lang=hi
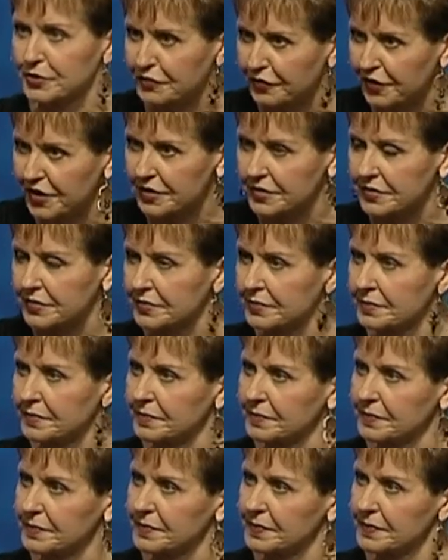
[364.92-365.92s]
हैं इसमें
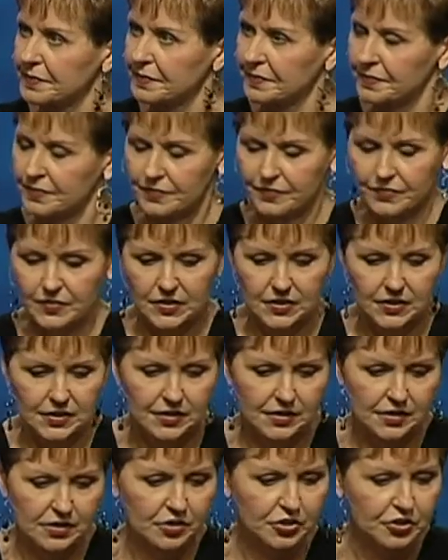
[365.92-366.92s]

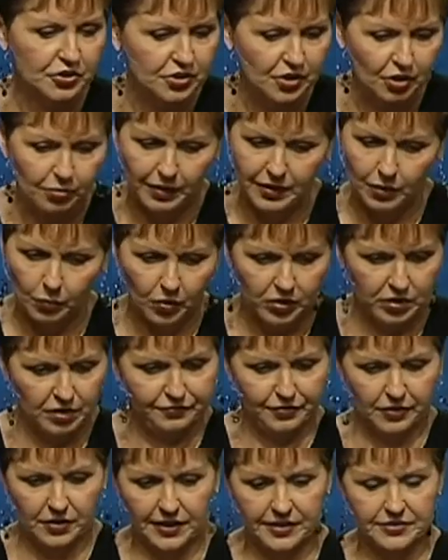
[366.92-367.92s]
कितने ही
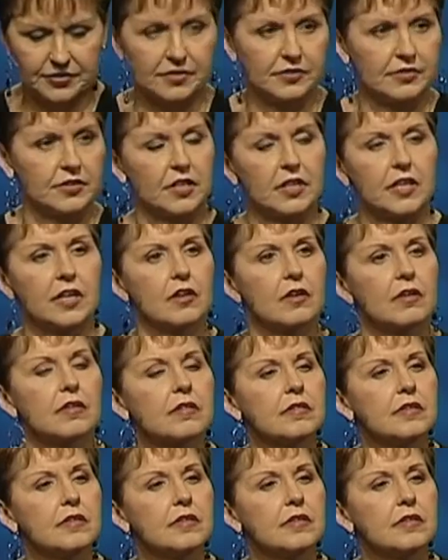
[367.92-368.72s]
बेहतरीन सबक हैं पांव